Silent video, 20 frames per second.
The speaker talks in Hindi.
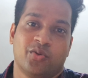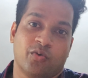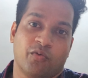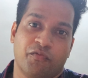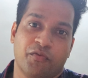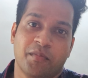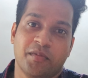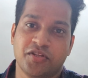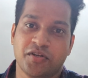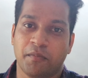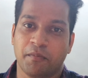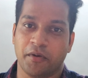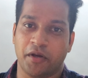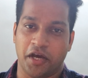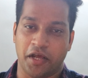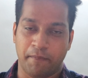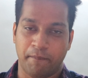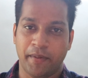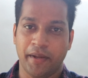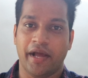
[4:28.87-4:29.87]
तो फिर मैं जब
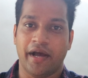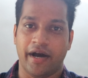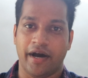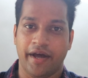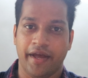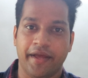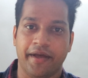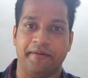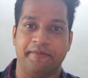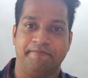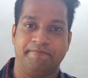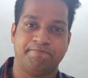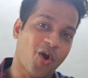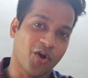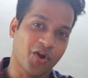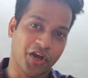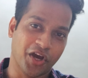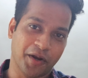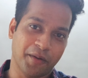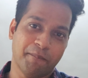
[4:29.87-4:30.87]
घर पे आया
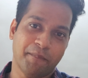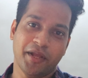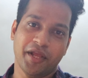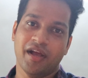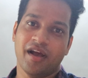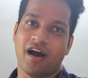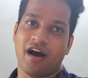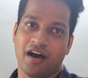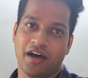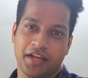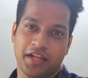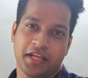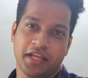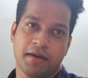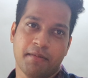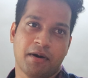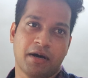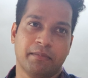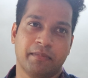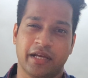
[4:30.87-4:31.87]
और घर पे आने
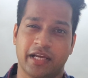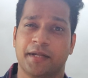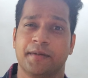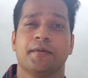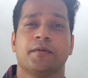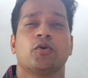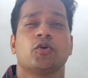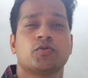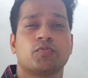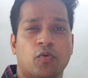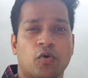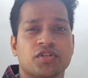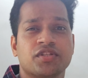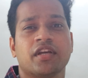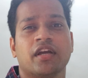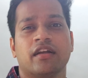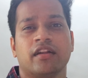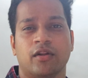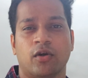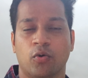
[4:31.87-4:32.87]
के बाद मैं घर पे कुछ पहुंच
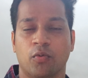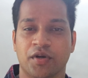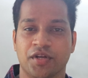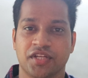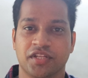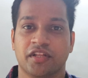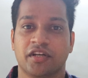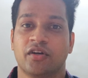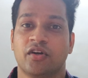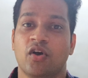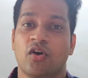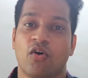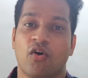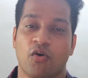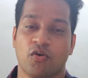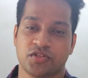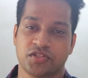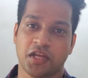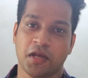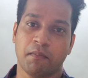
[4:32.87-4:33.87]
गया नौ बजे तक
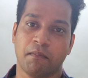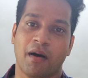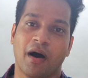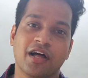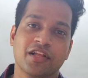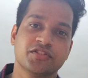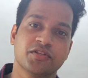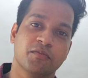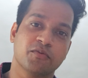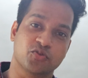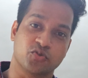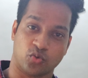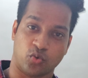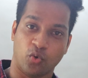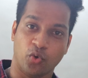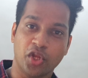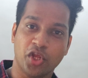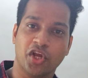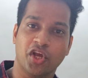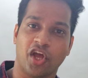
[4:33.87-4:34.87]
और उसके बाद जब मैं
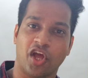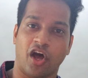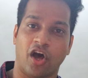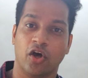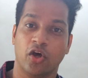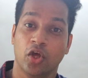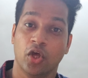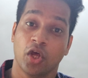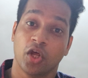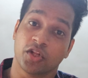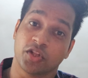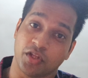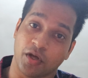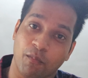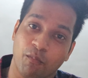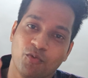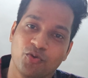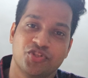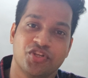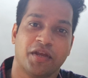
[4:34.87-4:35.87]
सोने गया
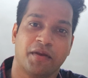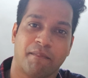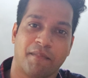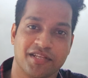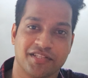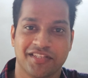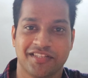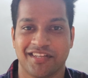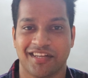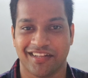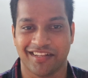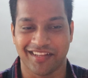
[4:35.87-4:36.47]
तब मुझे एक मैसेज